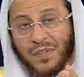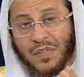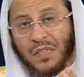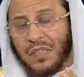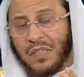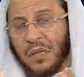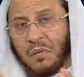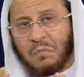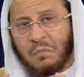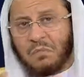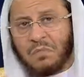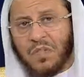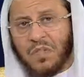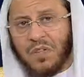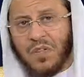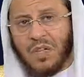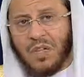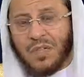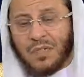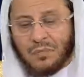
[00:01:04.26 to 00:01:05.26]
النية
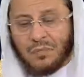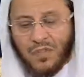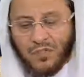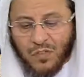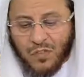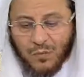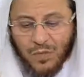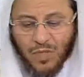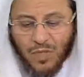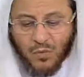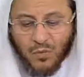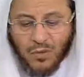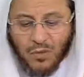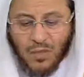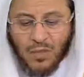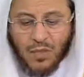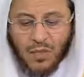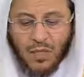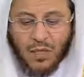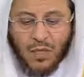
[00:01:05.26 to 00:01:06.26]
يظهر لي ما في بأس
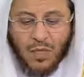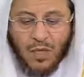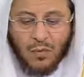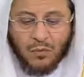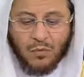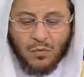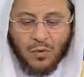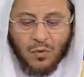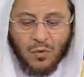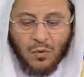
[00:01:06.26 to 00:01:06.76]
ولله الحمد